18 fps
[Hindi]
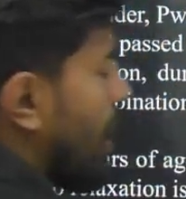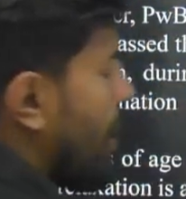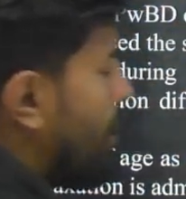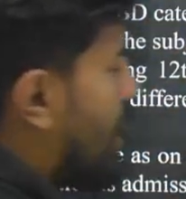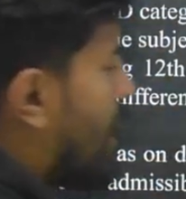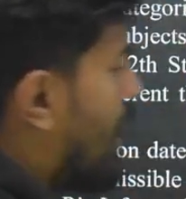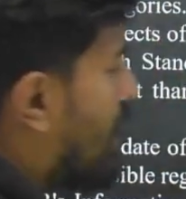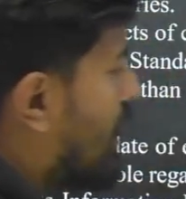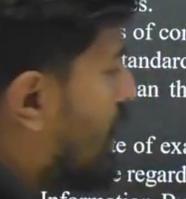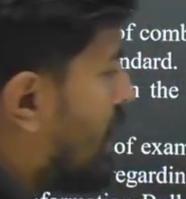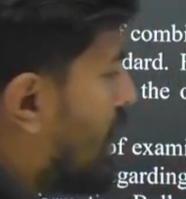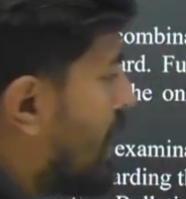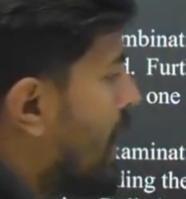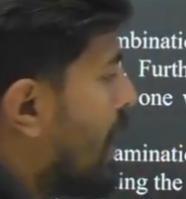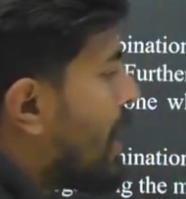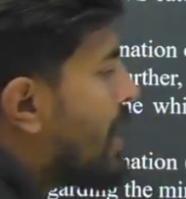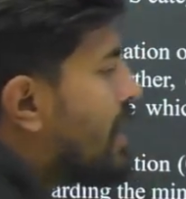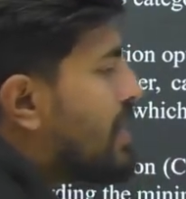यानी कि
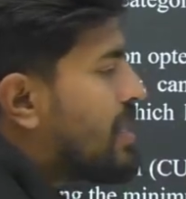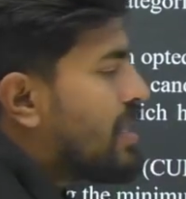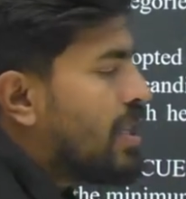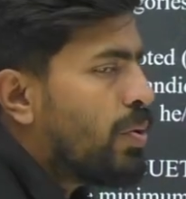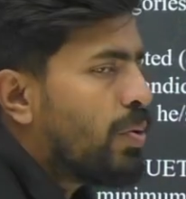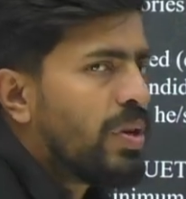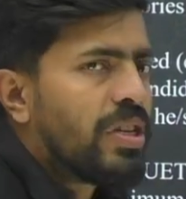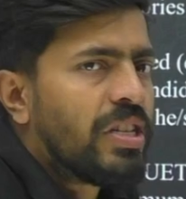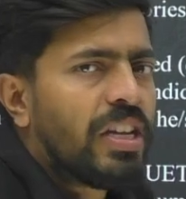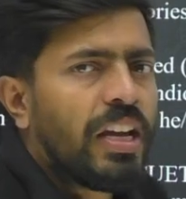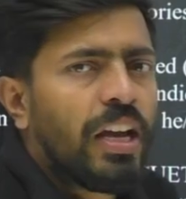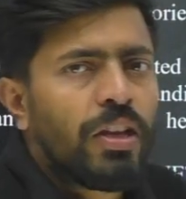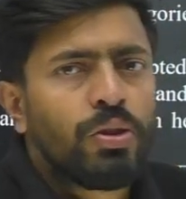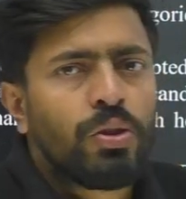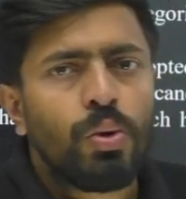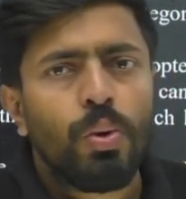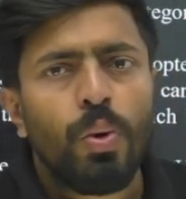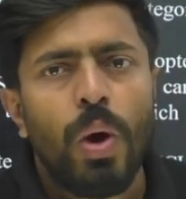सीयूटी e के
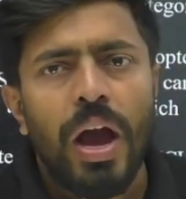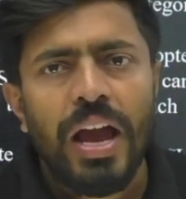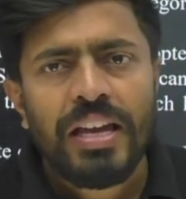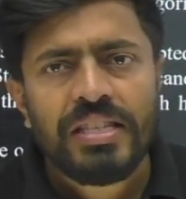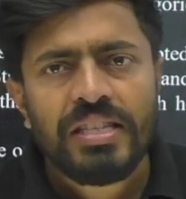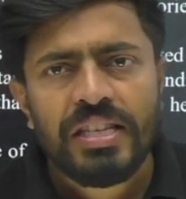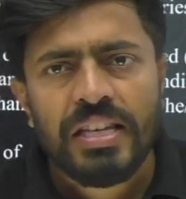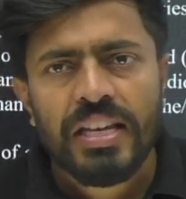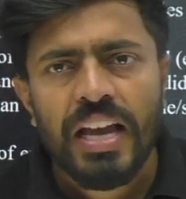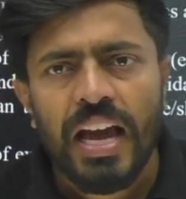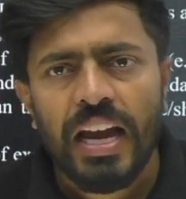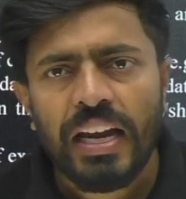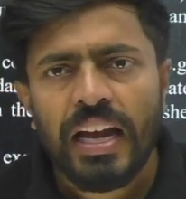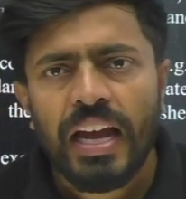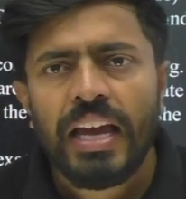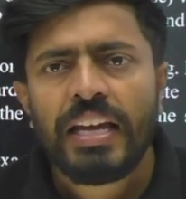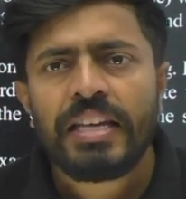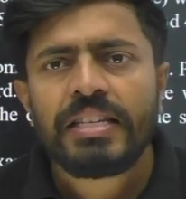थ्रू आईसीआर e
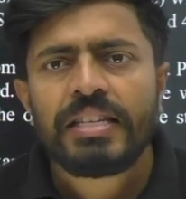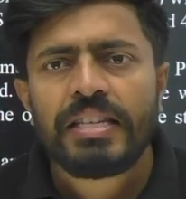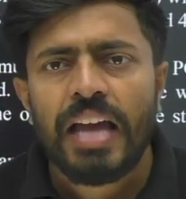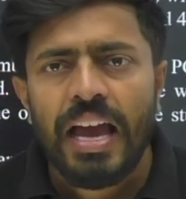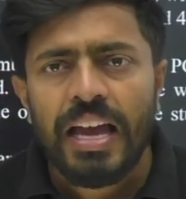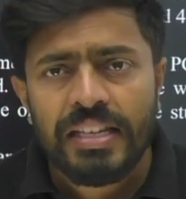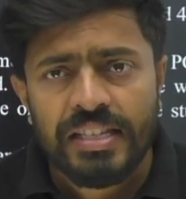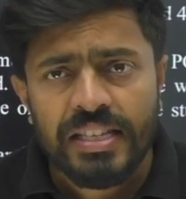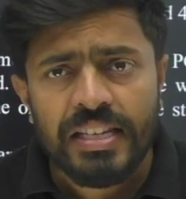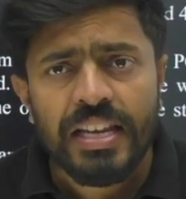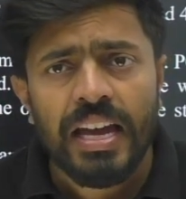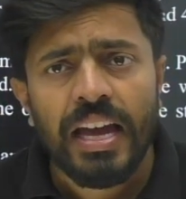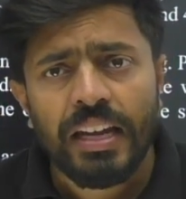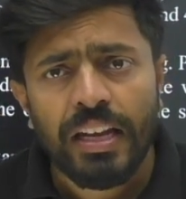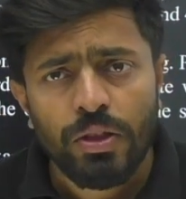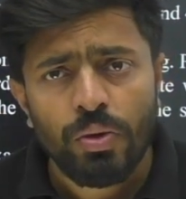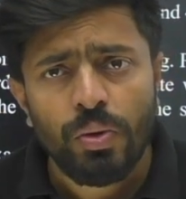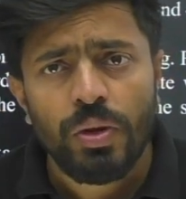का आईसीआर e
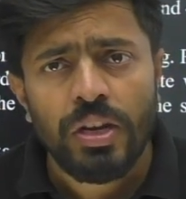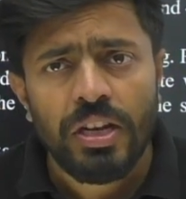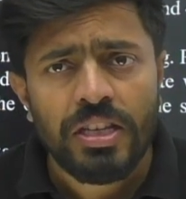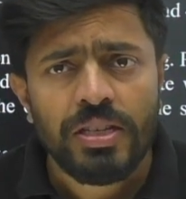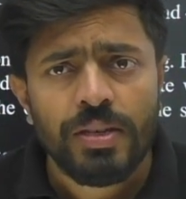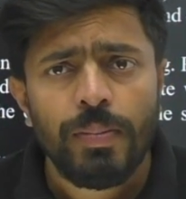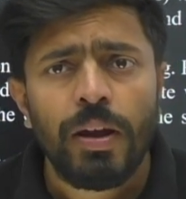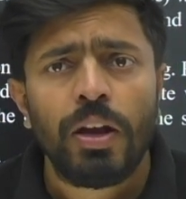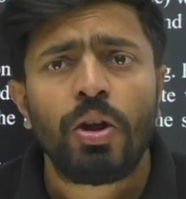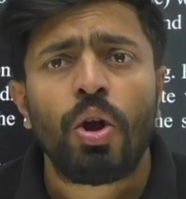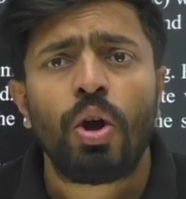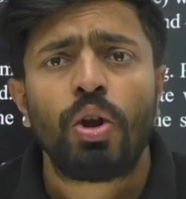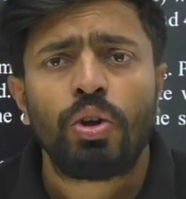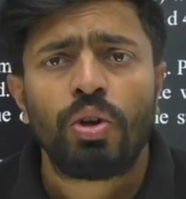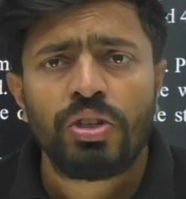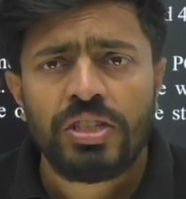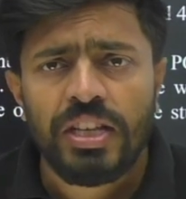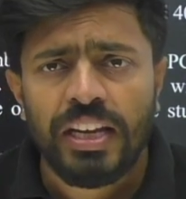के थ्रू एलिजिबल कौन
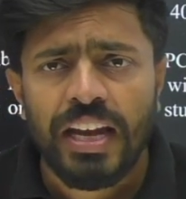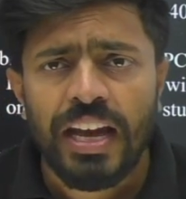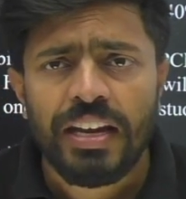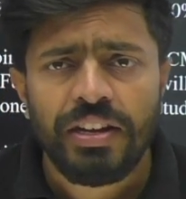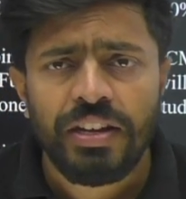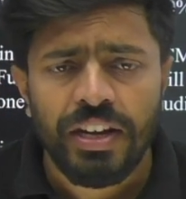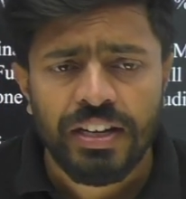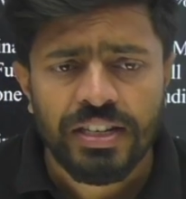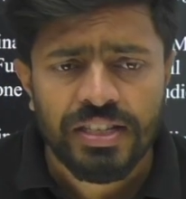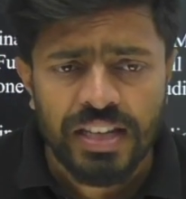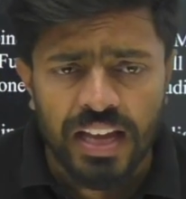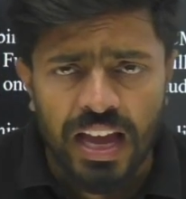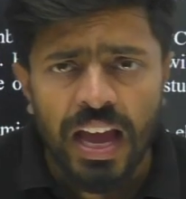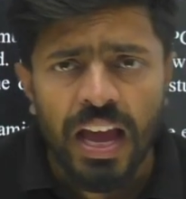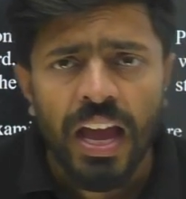कौन से कैंडिडेट्स हैं